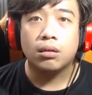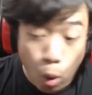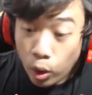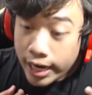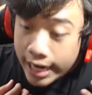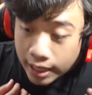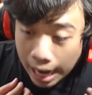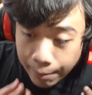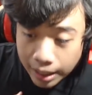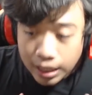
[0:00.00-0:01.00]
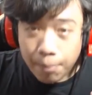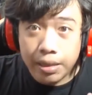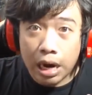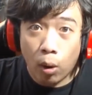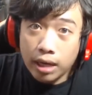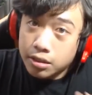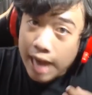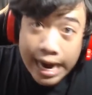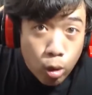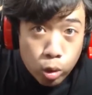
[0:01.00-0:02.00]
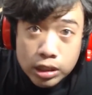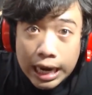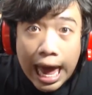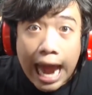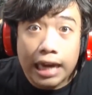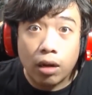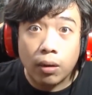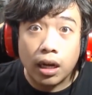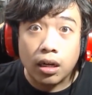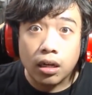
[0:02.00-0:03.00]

กูได้ยินคำนั้นคำเดียวอะใจกูสลายเลยเว้ย